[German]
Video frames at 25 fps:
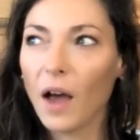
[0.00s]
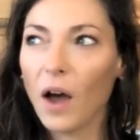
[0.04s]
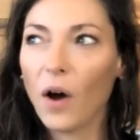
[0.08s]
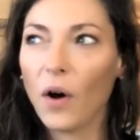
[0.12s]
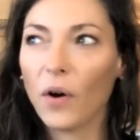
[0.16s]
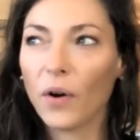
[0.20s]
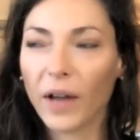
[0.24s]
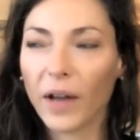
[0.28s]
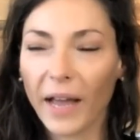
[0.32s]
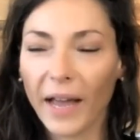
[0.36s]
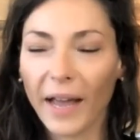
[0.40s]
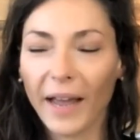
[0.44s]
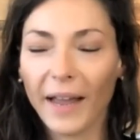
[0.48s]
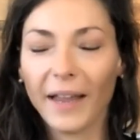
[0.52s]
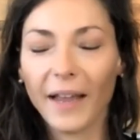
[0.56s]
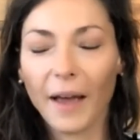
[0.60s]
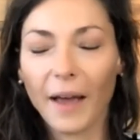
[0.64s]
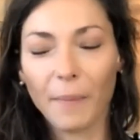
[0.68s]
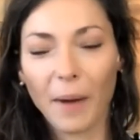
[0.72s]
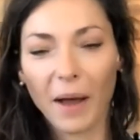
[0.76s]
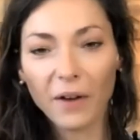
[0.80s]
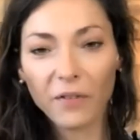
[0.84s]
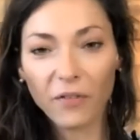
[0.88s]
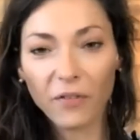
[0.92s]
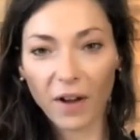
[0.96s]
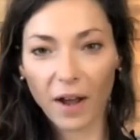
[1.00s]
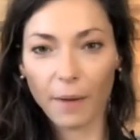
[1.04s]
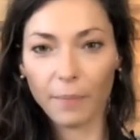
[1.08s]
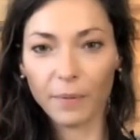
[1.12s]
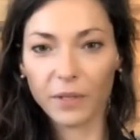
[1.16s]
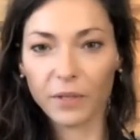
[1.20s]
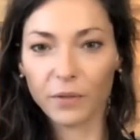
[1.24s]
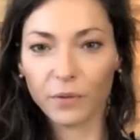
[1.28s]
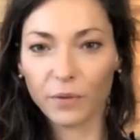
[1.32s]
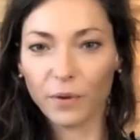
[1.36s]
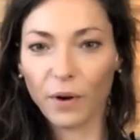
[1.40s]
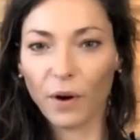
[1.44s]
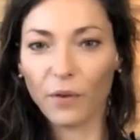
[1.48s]
okay, am Anfang habe ich
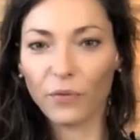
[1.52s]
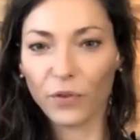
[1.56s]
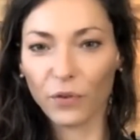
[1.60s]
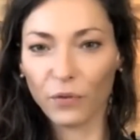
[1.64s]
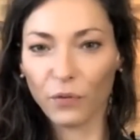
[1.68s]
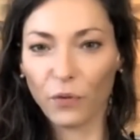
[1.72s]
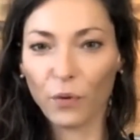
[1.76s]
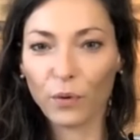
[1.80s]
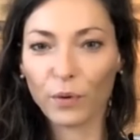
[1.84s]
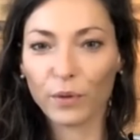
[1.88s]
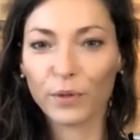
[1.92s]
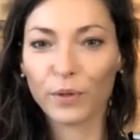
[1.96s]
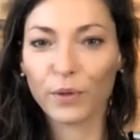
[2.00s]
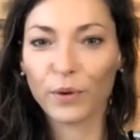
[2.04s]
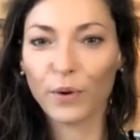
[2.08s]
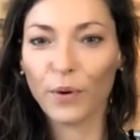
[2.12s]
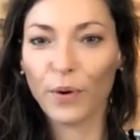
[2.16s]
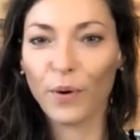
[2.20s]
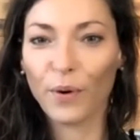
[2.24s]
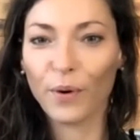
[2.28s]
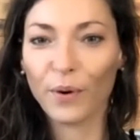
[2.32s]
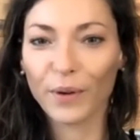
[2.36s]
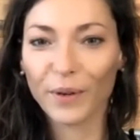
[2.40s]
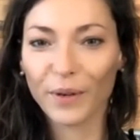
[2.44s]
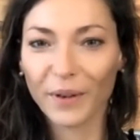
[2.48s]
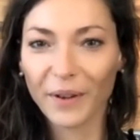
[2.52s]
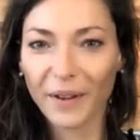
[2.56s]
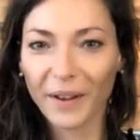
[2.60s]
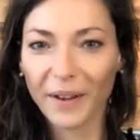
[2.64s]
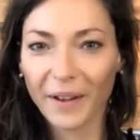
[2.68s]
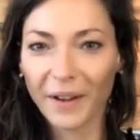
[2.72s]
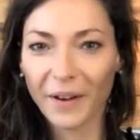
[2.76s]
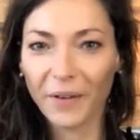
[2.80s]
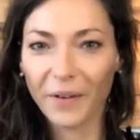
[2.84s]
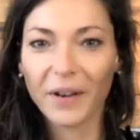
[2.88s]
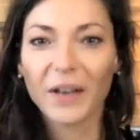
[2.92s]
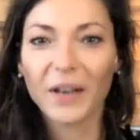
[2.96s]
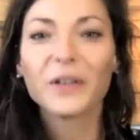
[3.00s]
so auf die Fotos geguckt
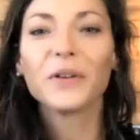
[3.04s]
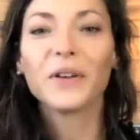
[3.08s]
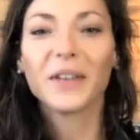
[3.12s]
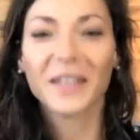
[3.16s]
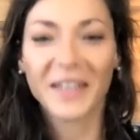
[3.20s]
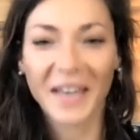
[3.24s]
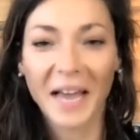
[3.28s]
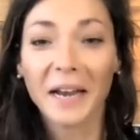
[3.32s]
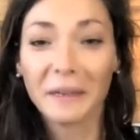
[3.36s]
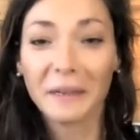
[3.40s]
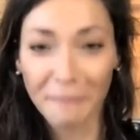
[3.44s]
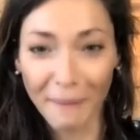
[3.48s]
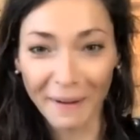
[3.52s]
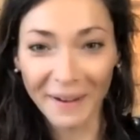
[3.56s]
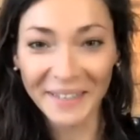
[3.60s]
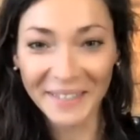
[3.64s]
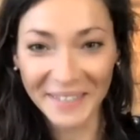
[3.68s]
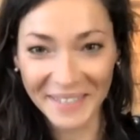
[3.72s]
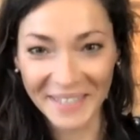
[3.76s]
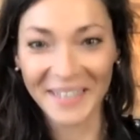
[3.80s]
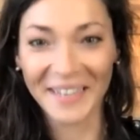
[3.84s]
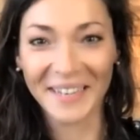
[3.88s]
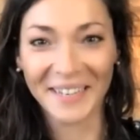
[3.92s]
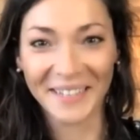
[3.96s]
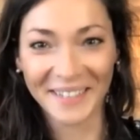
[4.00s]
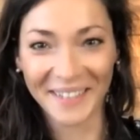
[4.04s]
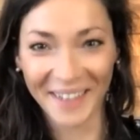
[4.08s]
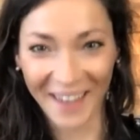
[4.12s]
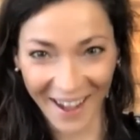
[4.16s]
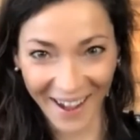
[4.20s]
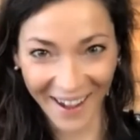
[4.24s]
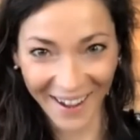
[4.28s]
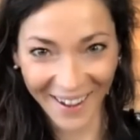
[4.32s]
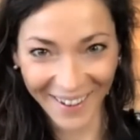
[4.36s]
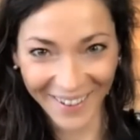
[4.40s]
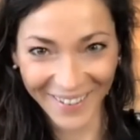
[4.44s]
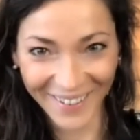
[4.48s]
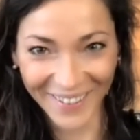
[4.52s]
und natürlich kenne ich mein Gesicht,
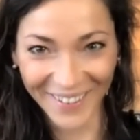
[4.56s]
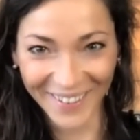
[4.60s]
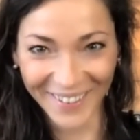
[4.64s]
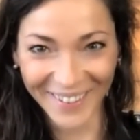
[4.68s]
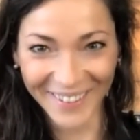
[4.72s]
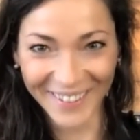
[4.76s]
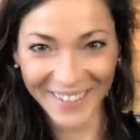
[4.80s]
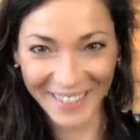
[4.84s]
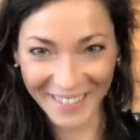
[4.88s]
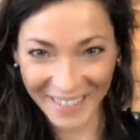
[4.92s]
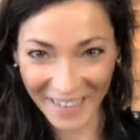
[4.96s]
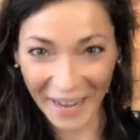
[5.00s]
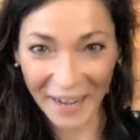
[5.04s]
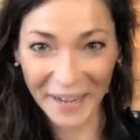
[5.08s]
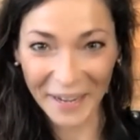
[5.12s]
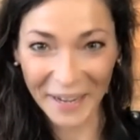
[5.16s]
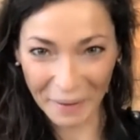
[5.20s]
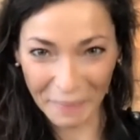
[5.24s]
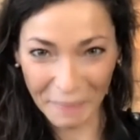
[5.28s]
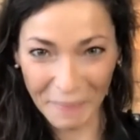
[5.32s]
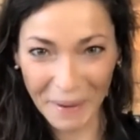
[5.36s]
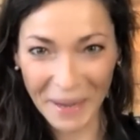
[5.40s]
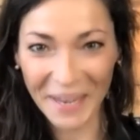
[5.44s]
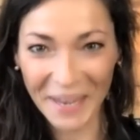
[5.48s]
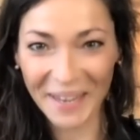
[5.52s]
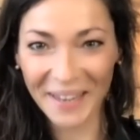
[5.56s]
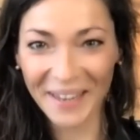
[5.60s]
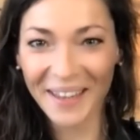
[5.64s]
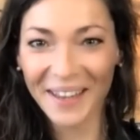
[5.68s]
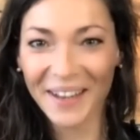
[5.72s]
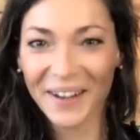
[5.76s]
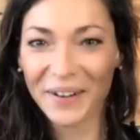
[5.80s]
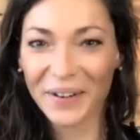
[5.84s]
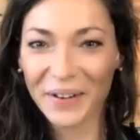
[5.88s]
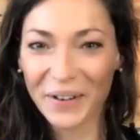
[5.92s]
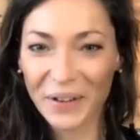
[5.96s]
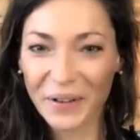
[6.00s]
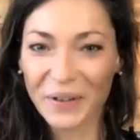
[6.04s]
ja, und ich kenne ja mich
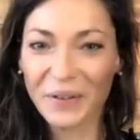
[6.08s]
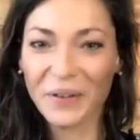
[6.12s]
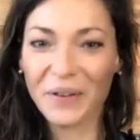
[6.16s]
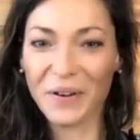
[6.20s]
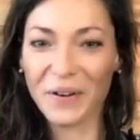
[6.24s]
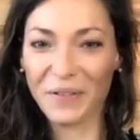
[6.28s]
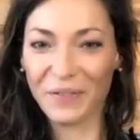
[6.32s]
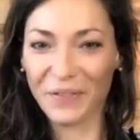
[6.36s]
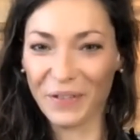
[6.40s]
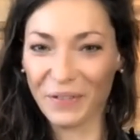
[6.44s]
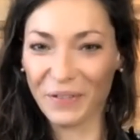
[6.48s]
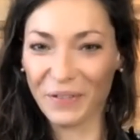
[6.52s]
und ich gucke auf die